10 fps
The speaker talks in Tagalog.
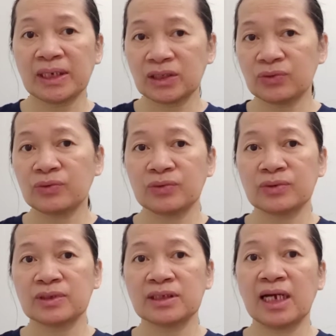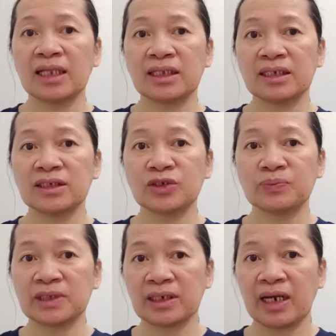pasok sa ating
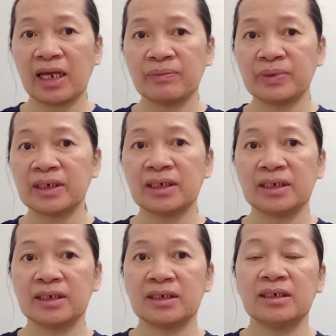subscriber.